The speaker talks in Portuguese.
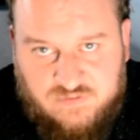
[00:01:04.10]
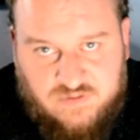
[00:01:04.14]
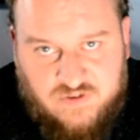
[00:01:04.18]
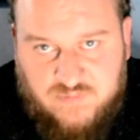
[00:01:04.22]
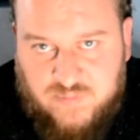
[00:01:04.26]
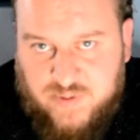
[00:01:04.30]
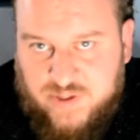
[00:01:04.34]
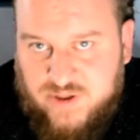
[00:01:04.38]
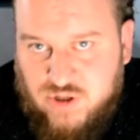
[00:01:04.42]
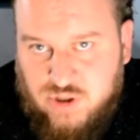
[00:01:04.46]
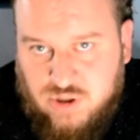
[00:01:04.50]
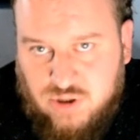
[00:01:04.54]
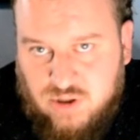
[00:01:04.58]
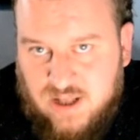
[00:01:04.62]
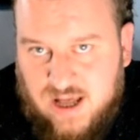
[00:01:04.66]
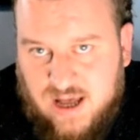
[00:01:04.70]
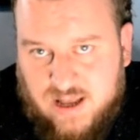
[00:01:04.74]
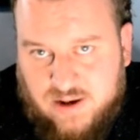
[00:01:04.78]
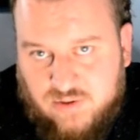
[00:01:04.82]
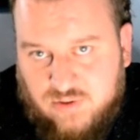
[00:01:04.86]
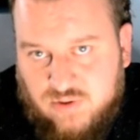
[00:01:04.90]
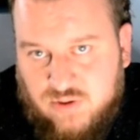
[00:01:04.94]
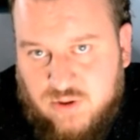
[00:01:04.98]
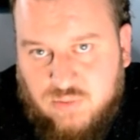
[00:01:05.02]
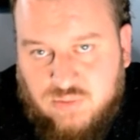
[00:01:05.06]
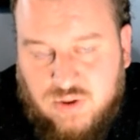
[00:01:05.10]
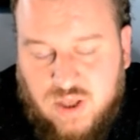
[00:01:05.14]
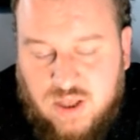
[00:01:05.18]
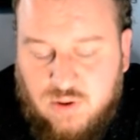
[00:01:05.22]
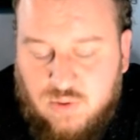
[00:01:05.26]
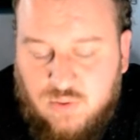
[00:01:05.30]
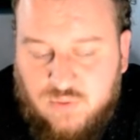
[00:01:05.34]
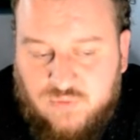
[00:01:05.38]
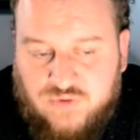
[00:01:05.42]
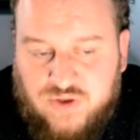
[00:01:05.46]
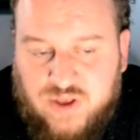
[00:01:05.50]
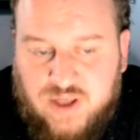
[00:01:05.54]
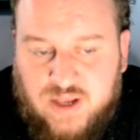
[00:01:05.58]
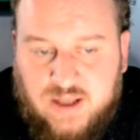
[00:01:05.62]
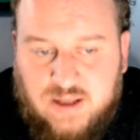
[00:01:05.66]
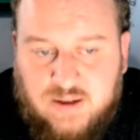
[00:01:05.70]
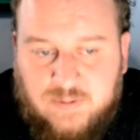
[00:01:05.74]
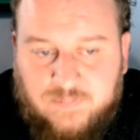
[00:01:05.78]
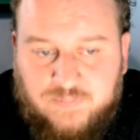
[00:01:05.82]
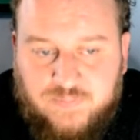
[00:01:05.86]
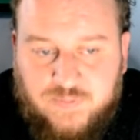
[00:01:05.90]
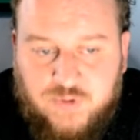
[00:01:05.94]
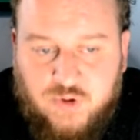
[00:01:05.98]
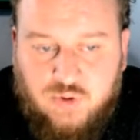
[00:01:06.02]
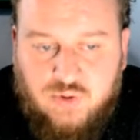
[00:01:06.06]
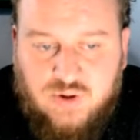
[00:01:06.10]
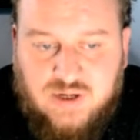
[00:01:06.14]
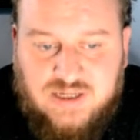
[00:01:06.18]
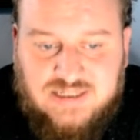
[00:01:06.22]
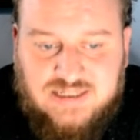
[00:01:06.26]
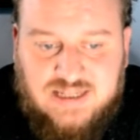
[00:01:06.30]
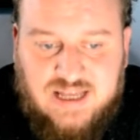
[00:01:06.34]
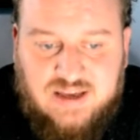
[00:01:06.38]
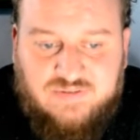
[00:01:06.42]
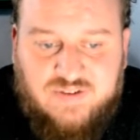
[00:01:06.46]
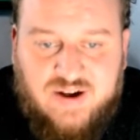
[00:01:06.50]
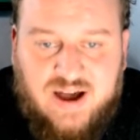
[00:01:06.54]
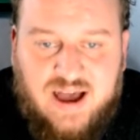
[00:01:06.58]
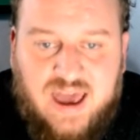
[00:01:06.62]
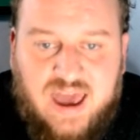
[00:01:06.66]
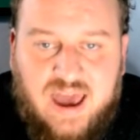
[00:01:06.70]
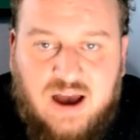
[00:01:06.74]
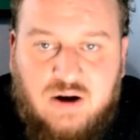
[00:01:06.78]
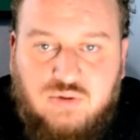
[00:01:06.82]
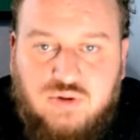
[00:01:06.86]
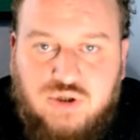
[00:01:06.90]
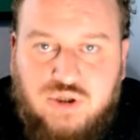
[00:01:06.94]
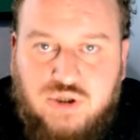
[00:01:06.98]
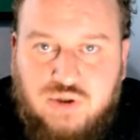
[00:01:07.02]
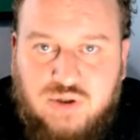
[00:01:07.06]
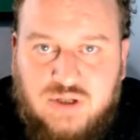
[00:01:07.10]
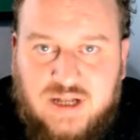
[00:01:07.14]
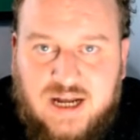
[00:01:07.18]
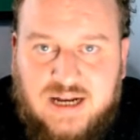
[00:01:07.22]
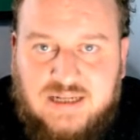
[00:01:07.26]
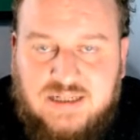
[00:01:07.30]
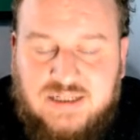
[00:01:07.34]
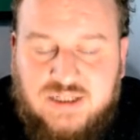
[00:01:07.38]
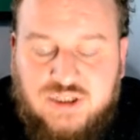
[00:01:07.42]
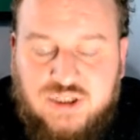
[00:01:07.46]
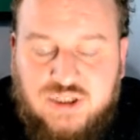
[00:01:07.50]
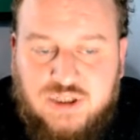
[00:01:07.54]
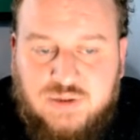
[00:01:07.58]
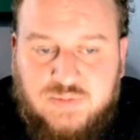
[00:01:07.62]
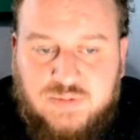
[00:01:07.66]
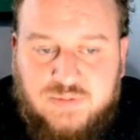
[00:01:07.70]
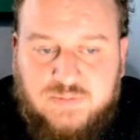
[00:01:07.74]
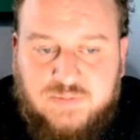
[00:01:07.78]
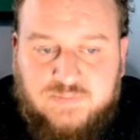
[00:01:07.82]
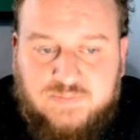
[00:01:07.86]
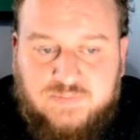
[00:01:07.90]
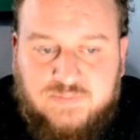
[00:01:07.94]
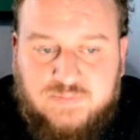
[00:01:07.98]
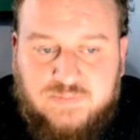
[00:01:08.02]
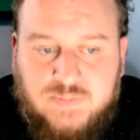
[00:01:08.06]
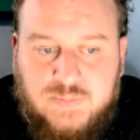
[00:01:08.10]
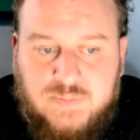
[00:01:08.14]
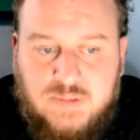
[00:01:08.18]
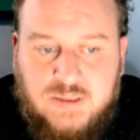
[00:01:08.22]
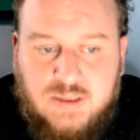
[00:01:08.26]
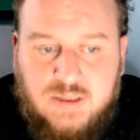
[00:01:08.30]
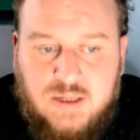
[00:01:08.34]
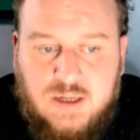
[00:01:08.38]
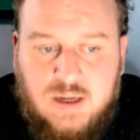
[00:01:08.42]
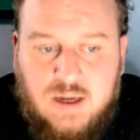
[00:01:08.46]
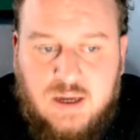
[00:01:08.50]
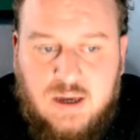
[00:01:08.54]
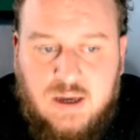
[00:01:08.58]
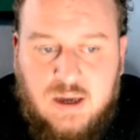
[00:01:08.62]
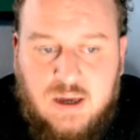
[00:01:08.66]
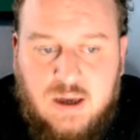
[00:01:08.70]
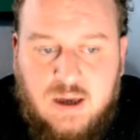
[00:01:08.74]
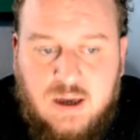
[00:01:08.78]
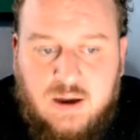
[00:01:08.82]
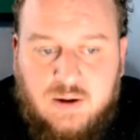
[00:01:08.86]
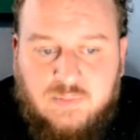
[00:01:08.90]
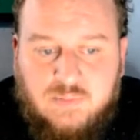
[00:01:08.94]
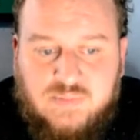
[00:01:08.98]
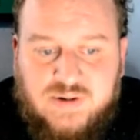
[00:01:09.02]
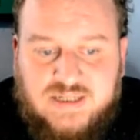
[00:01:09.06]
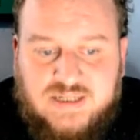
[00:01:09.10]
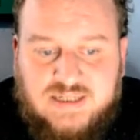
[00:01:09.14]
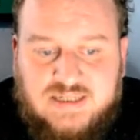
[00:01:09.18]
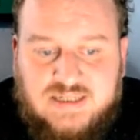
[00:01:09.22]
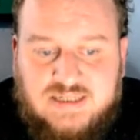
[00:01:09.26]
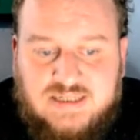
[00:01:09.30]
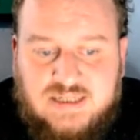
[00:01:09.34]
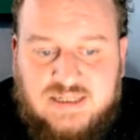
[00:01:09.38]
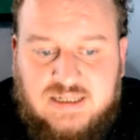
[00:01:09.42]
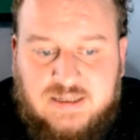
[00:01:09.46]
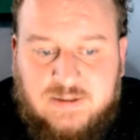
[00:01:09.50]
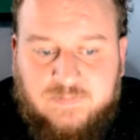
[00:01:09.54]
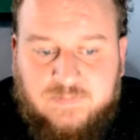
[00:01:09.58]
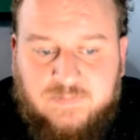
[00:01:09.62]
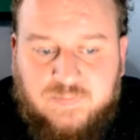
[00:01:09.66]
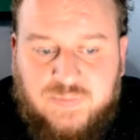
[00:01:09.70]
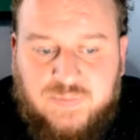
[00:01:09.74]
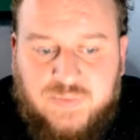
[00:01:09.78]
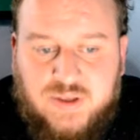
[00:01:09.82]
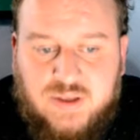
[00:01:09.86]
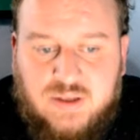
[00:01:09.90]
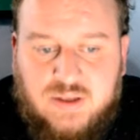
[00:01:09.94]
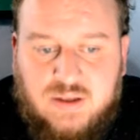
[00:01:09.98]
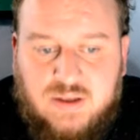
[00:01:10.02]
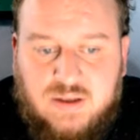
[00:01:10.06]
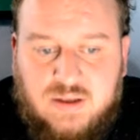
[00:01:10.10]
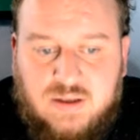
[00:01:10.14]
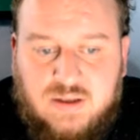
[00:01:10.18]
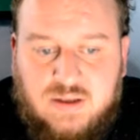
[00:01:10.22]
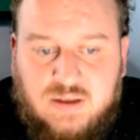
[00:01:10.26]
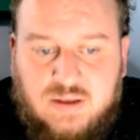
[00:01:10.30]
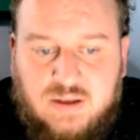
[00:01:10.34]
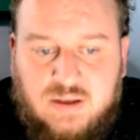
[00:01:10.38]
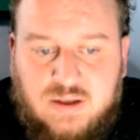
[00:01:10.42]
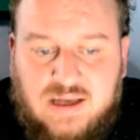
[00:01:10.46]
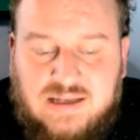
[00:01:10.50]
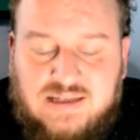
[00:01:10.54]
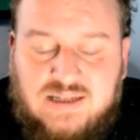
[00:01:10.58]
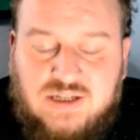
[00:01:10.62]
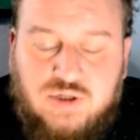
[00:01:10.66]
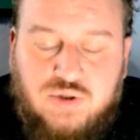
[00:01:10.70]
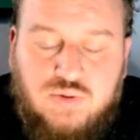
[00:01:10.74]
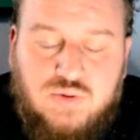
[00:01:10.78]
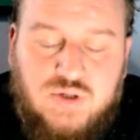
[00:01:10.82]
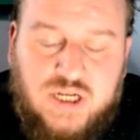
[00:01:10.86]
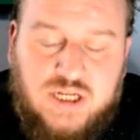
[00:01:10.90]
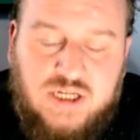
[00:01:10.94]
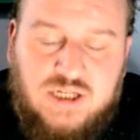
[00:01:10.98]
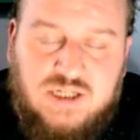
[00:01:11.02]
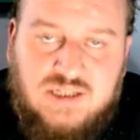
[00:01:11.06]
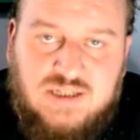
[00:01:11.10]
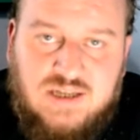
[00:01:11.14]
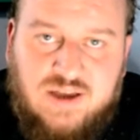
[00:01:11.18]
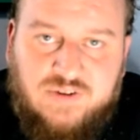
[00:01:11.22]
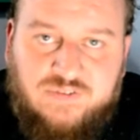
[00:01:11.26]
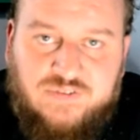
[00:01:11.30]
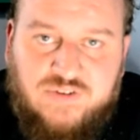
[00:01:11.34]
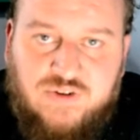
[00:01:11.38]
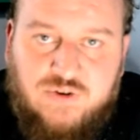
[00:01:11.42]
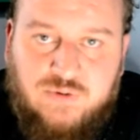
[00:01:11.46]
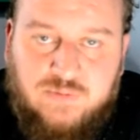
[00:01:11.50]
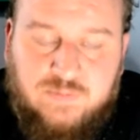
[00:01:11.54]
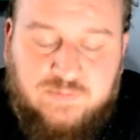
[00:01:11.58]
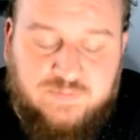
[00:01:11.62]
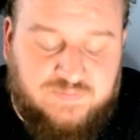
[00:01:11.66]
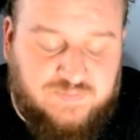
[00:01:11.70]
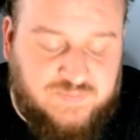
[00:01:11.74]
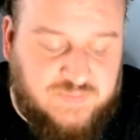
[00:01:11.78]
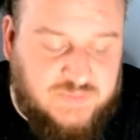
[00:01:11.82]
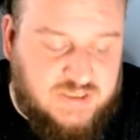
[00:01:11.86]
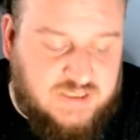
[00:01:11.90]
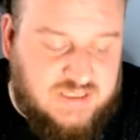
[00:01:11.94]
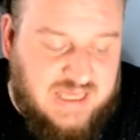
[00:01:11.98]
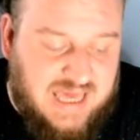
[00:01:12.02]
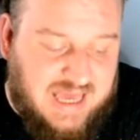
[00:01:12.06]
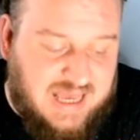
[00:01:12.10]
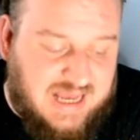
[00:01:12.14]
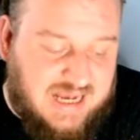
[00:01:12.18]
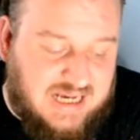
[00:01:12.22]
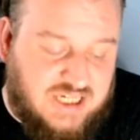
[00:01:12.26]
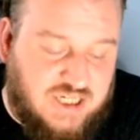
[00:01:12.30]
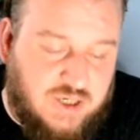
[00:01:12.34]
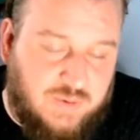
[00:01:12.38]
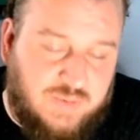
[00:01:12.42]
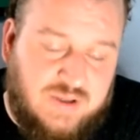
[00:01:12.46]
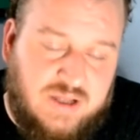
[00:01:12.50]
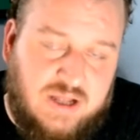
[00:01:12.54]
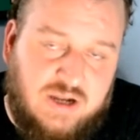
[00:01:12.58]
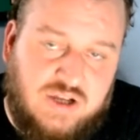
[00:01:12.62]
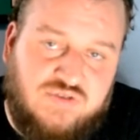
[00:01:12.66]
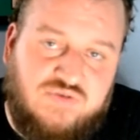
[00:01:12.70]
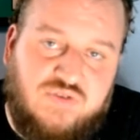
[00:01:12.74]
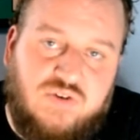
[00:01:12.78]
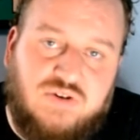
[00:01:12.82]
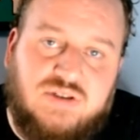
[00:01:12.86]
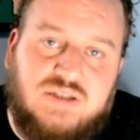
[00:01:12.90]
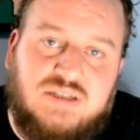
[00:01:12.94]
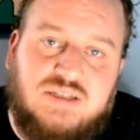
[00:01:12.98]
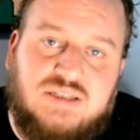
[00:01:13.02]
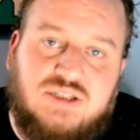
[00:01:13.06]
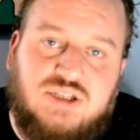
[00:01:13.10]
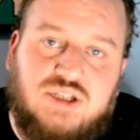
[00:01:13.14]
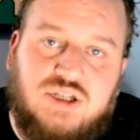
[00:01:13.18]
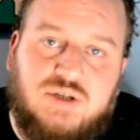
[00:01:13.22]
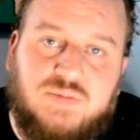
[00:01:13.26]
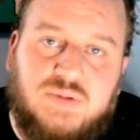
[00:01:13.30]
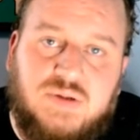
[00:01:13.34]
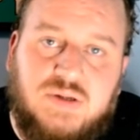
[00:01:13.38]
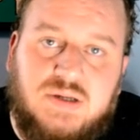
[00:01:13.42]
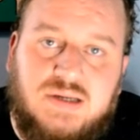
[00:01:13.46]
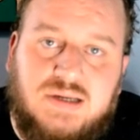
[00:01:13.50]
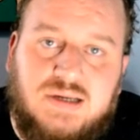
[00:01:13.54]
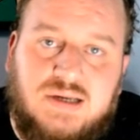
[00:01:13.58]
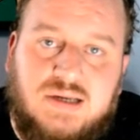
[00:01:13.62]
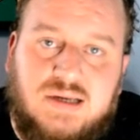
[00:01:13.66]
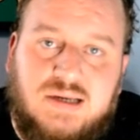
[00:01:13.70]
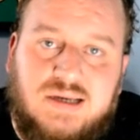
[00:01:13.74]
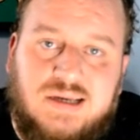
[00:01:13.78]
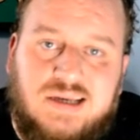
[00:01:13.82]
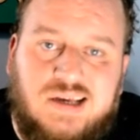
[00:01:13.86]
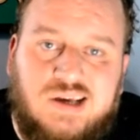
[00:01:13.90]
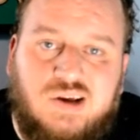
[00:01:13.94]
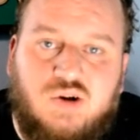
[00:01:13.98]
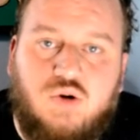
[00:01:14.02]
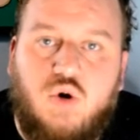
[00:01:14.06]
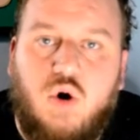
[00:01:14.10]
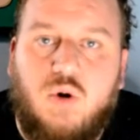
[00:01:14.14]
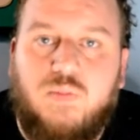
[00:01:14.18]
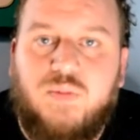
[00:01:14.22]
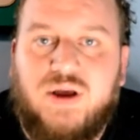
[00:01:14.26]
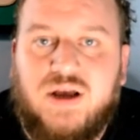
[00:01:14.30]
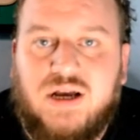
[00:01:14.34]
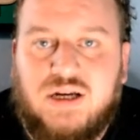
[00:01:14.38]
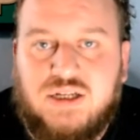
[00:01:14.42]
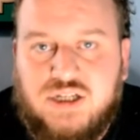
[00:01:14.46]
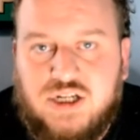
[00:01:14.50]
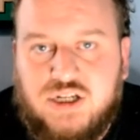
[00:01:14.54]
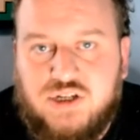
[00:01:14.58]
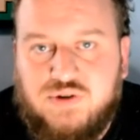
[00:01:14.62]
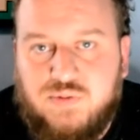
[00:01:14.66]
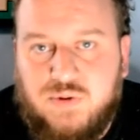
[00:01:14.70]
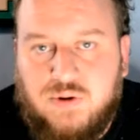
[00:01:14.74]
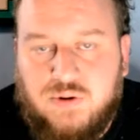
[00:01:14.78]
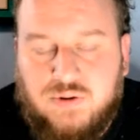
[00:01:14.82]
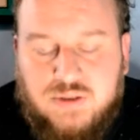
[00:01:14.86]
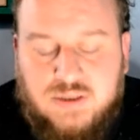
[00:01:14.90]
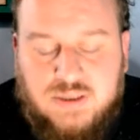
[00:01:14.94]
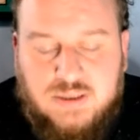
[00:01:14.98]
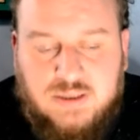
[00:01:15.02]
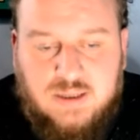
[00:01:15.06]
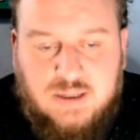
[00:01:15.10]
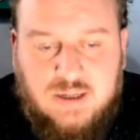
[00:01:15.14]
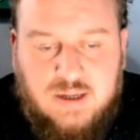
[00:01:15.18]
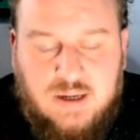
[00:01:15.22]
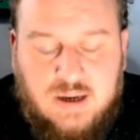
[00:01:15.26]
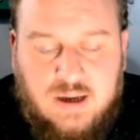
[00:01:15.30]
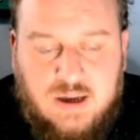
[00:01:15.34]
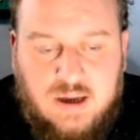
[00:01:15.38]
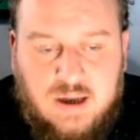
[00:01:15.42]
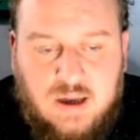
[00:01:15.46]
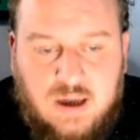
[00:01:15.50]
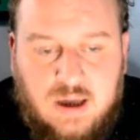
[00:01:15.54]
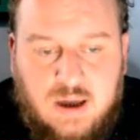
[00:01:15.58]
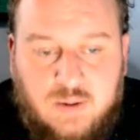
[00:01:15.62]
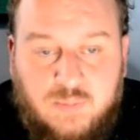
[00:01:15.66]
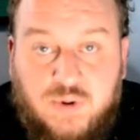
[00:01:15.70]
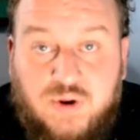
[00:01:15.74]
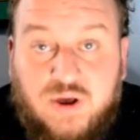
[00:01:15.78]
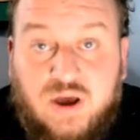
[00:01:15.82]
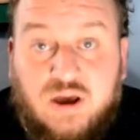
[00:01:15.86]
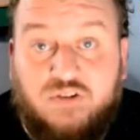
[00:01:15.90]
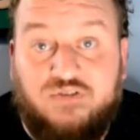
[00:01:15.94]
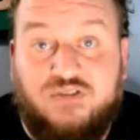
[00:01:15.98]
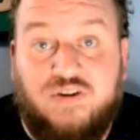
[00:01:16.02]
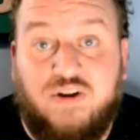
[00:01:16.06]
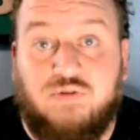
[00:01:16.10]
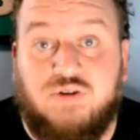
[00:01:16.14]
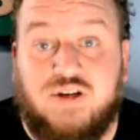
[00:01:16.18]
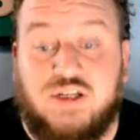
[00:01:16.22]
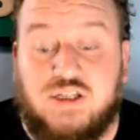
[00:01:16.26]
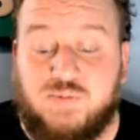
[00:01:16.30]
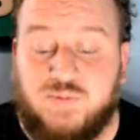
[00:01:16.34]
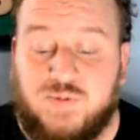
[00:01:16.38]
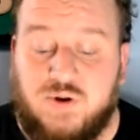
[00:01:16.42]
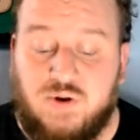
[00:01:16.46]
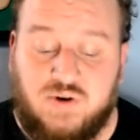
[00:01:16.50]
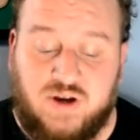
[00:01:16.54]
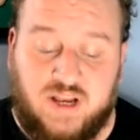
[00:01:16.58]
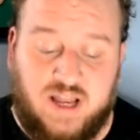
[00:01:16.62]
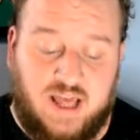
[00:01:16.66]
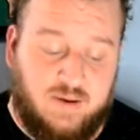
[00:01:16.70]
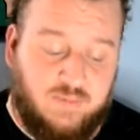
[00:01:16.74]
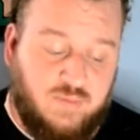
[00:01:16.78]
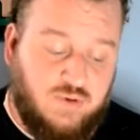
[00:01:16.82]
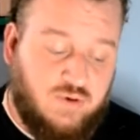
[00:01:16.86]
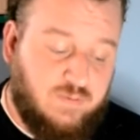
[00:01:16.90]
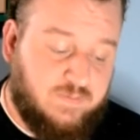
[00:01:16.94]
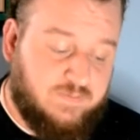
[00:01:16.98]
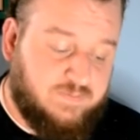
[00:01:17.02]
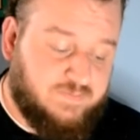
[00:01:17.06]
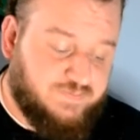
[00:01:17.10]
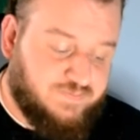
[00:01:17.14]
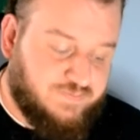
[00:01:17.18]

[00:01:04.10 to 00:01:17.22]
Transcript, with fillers: veio para ser titular, isso não tem dúvida, né? O Lucas Leiva é o titular desse time. Mas assim, existe um grande desafio, que é encaixar o Bitelo de volta nesse time. E como encaixar de volta? Por que, que eu falo isso? Porque o Grêmio